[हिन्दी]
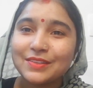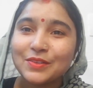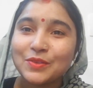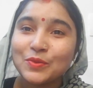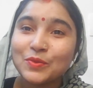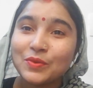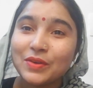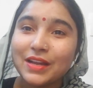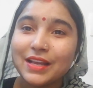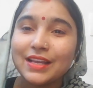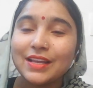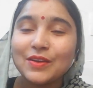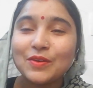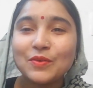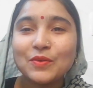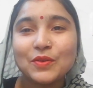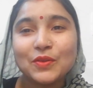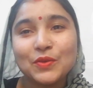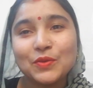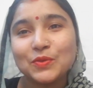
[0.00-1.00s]
क्यों गए
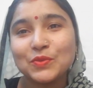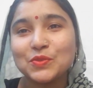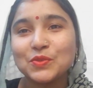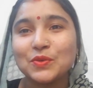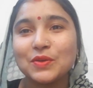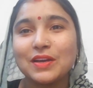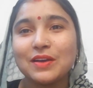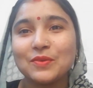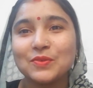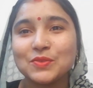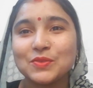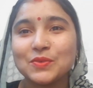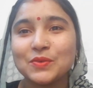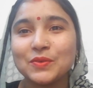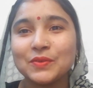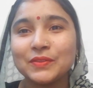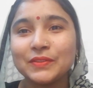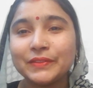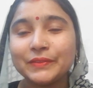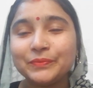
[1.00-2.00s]
और क्यों छोड़ा
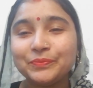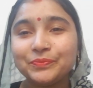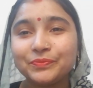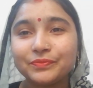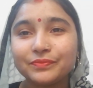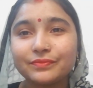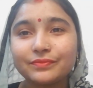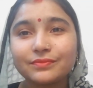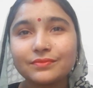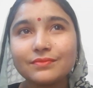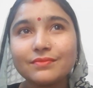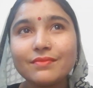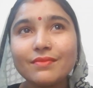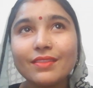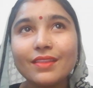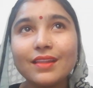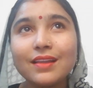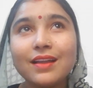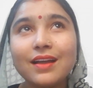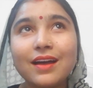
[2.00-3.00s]
उसको
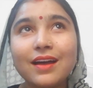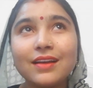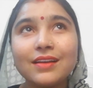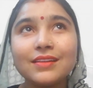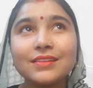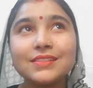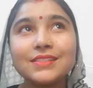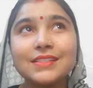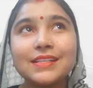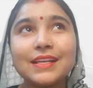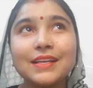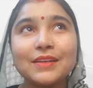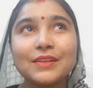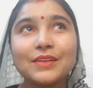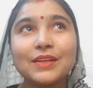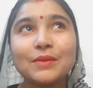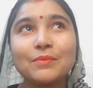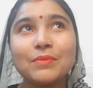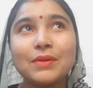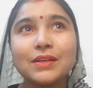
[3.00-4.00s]
आज से
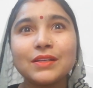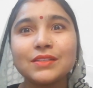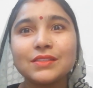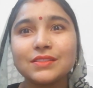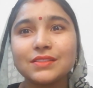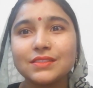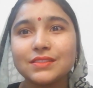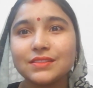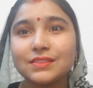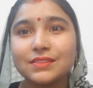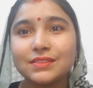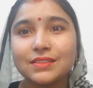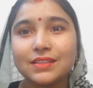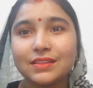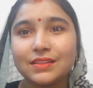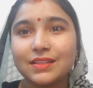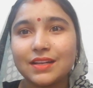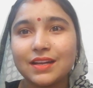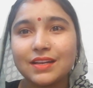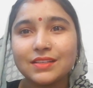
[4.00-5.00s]
लगभग
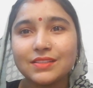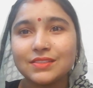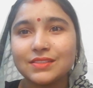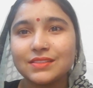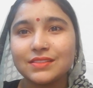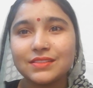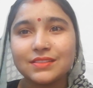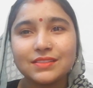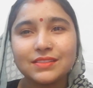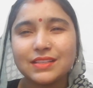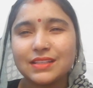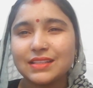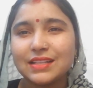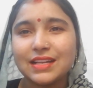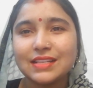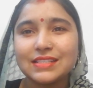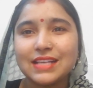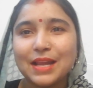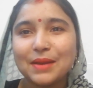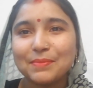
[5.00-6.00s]
सत्रह
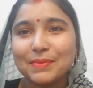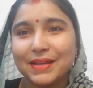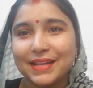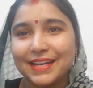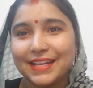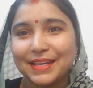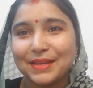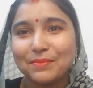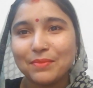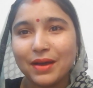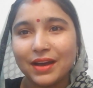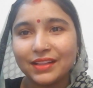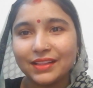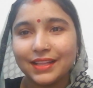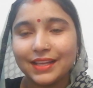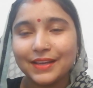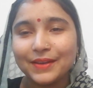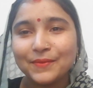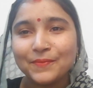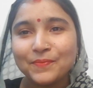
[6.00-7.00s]
सत्रह साल पहले की बात
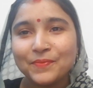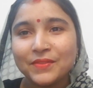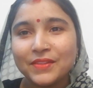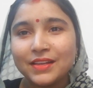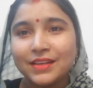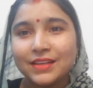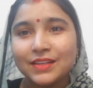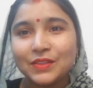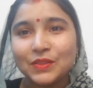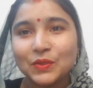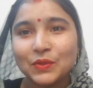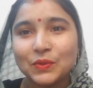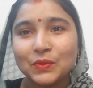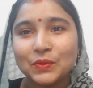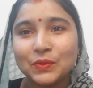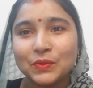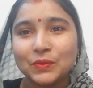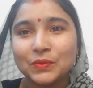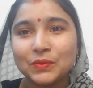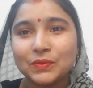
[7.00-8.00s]
है तो
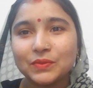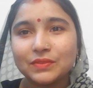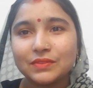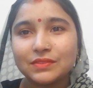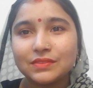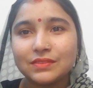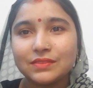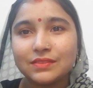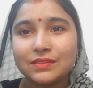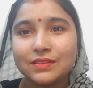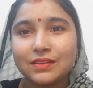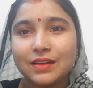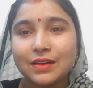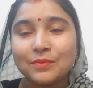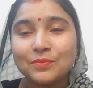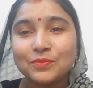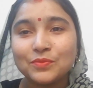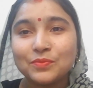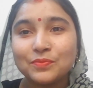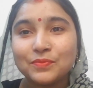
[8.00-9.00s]

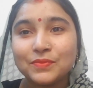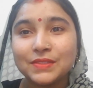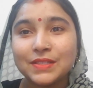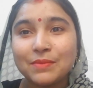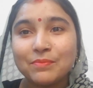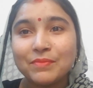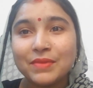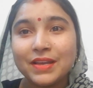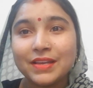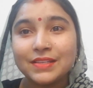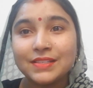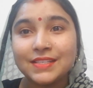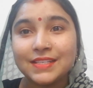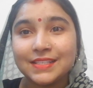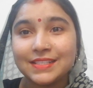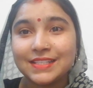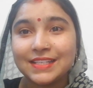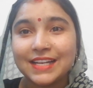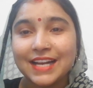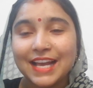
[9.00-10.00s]
हम जब मैं
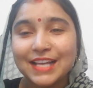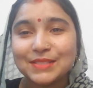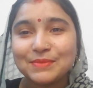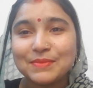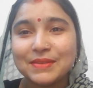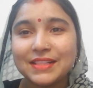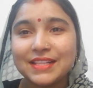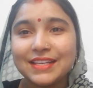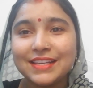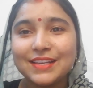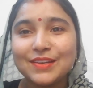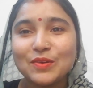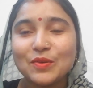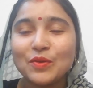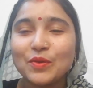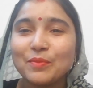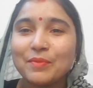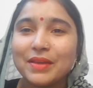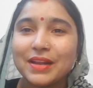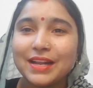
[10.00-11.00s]
सिक्स क्लास में थी
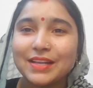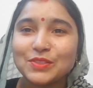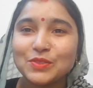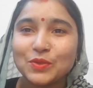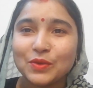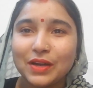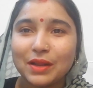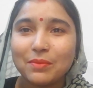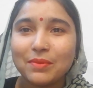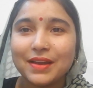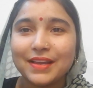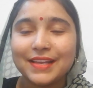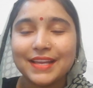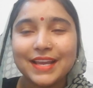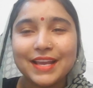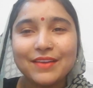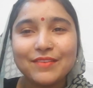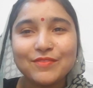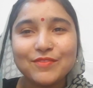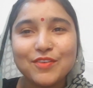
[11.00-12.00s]
और मेरा छोटा भाई
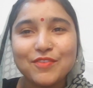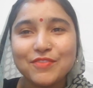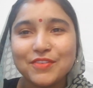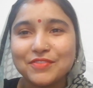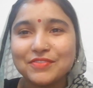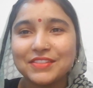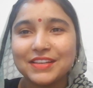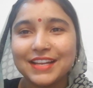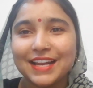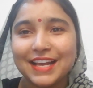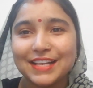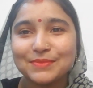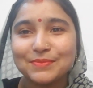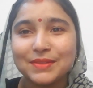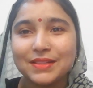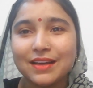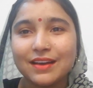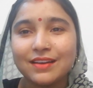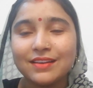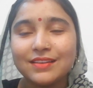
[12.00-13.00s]
है वो फिफ्थ क्लास
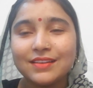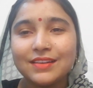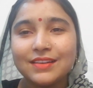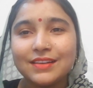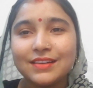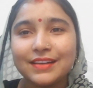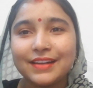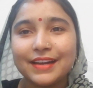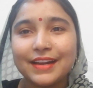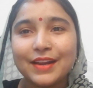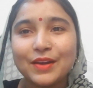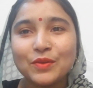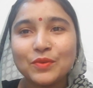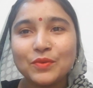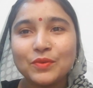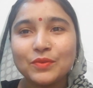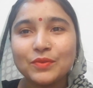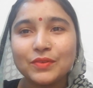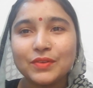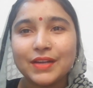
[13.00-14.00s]
में था रेनू
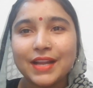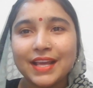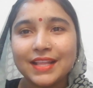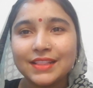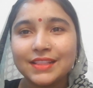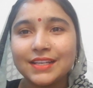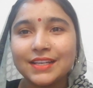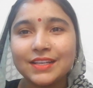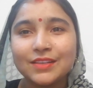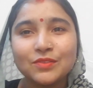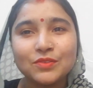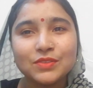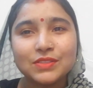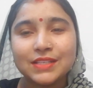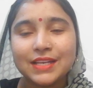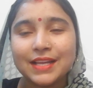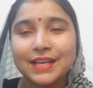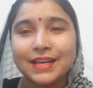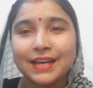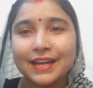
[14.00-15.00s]
टेंथ
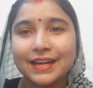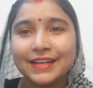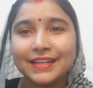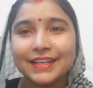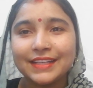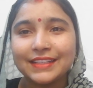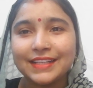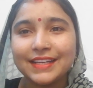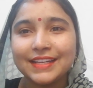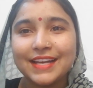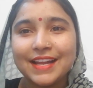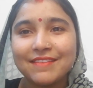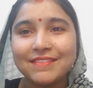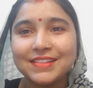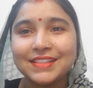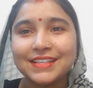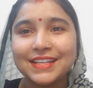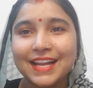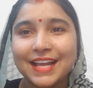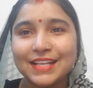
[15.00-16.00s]
उसने कर लिया था
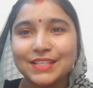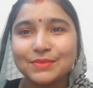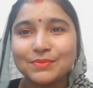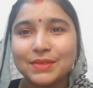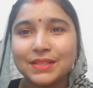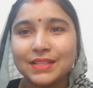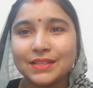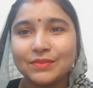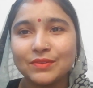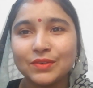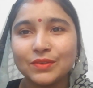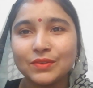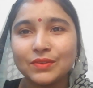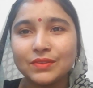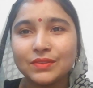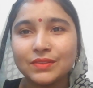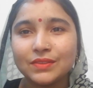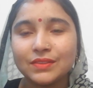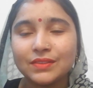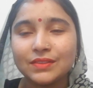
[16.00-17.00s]
इलेवेंथ क्लास में थी वो
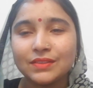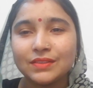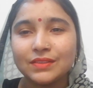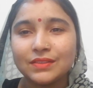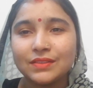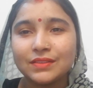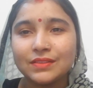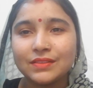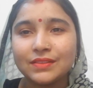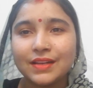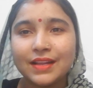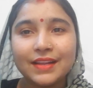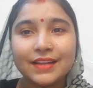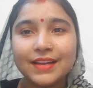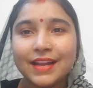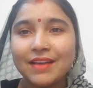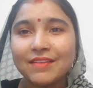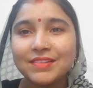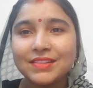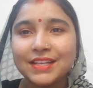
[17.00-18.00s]

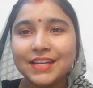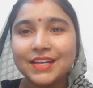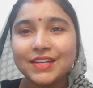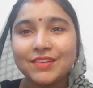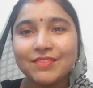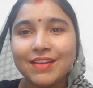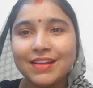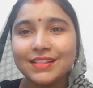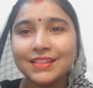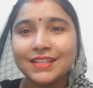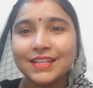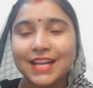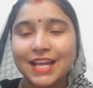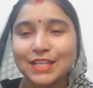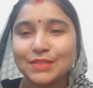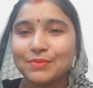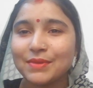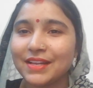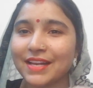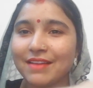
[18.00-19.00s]
इलेवेंथ नहीं ट्वेल्थ
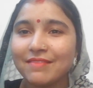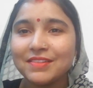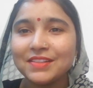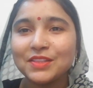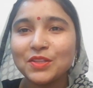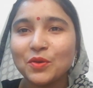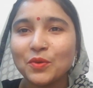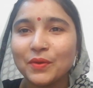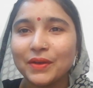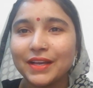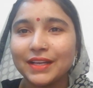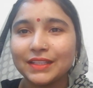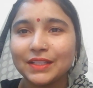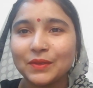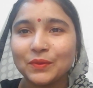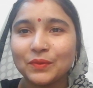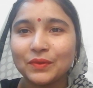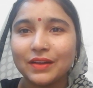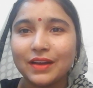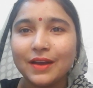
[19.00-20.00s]
क्लास में इलेवेंथ हो गया
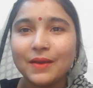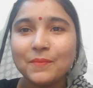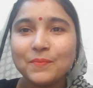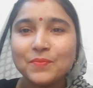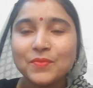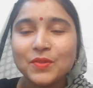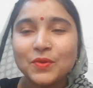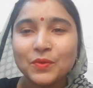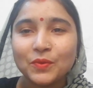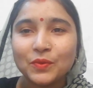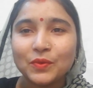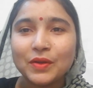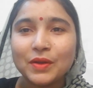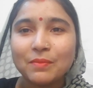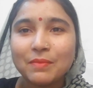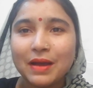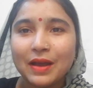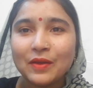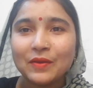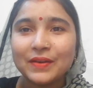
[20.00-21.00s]
था उनका उन्होंने
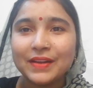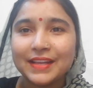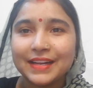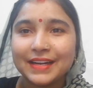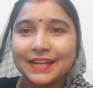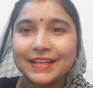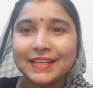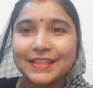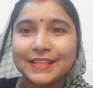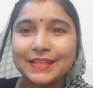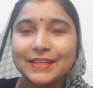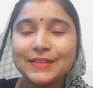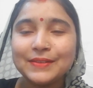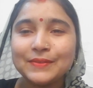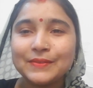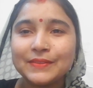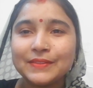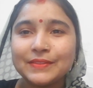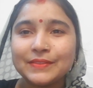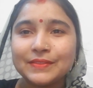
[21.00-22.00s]
बायो ले रखी थी
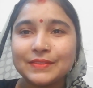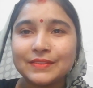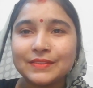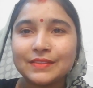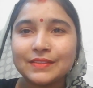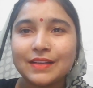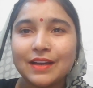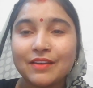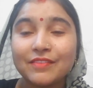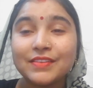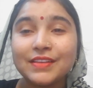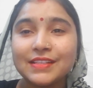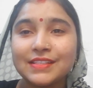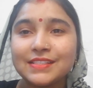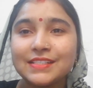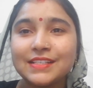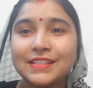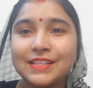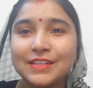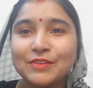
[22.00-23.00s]
काफ़ी
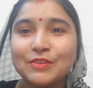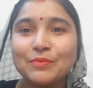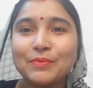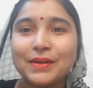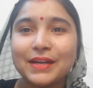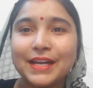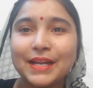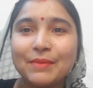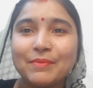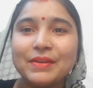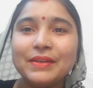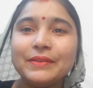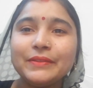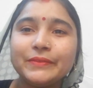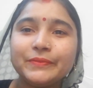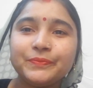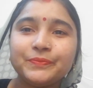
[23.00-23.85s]
अच्छी थी वो पढ़ने में